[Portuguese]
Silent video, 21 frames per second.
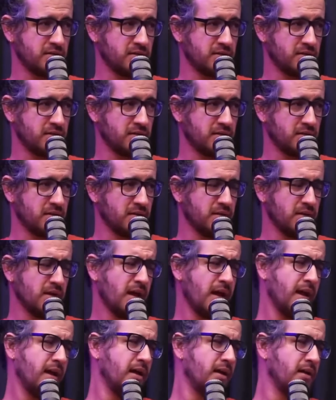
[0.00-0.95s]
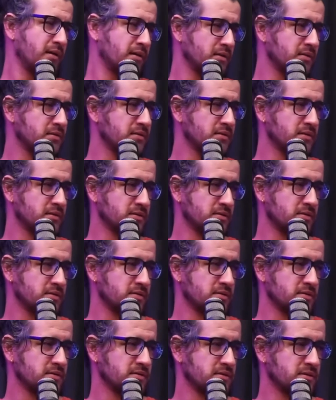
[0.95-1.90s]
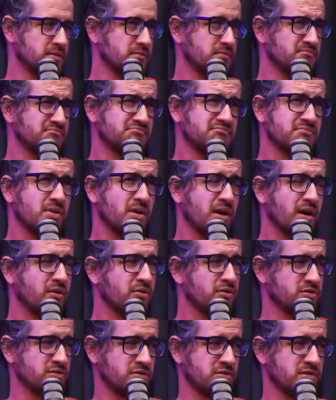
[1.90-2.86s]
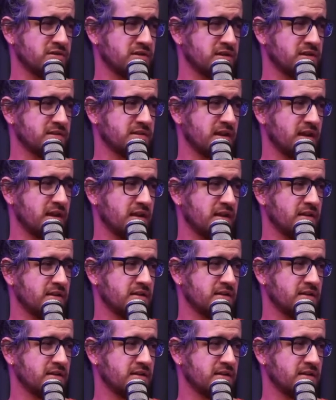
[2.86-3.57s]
Ah, é? É. Pô, é gostoso transar, né?